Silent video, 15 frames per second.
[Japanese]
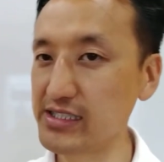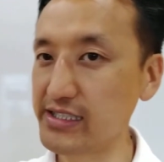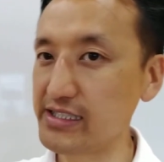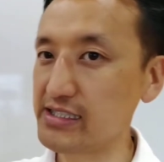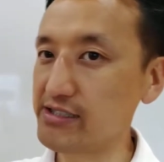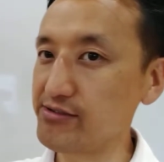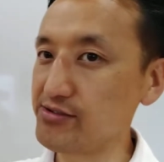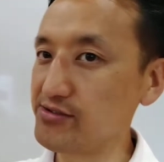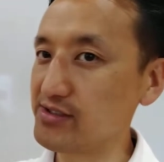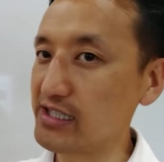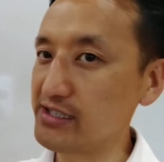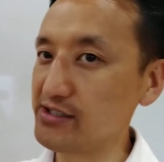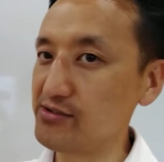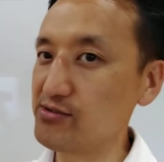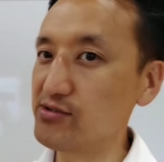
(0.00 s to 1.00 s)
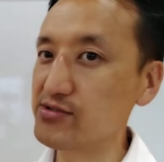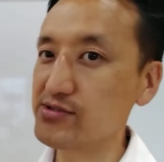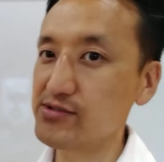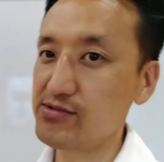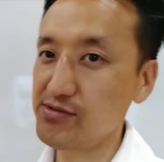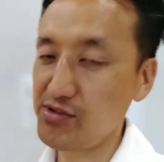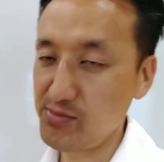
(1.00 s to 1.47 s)
何かを床に置
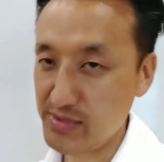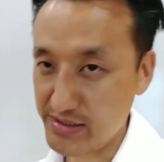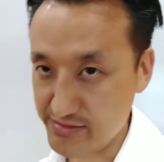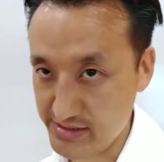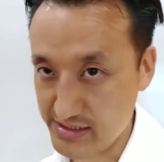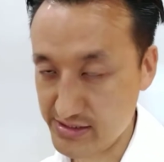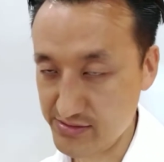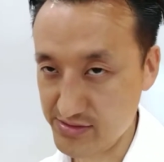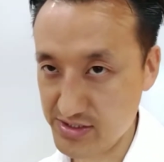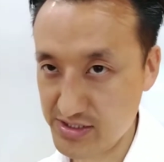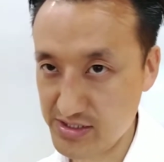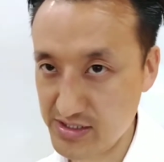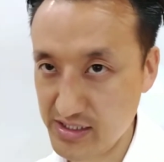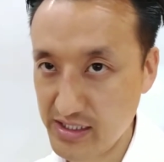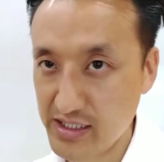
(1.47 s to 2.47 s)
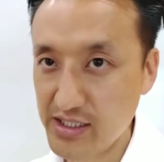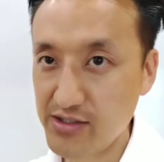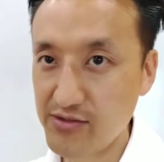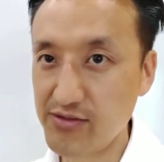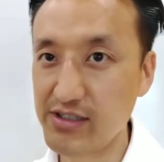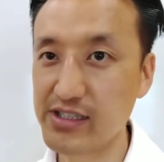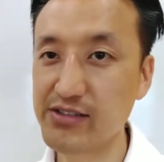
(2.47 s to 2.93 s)
くこともあるでしょうし、
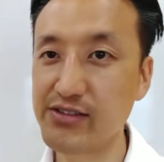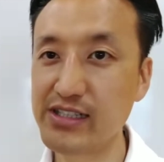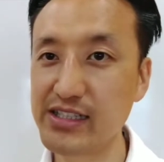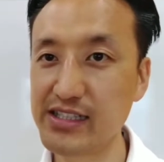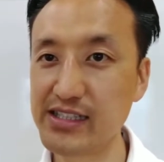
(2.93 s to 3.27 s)
我々、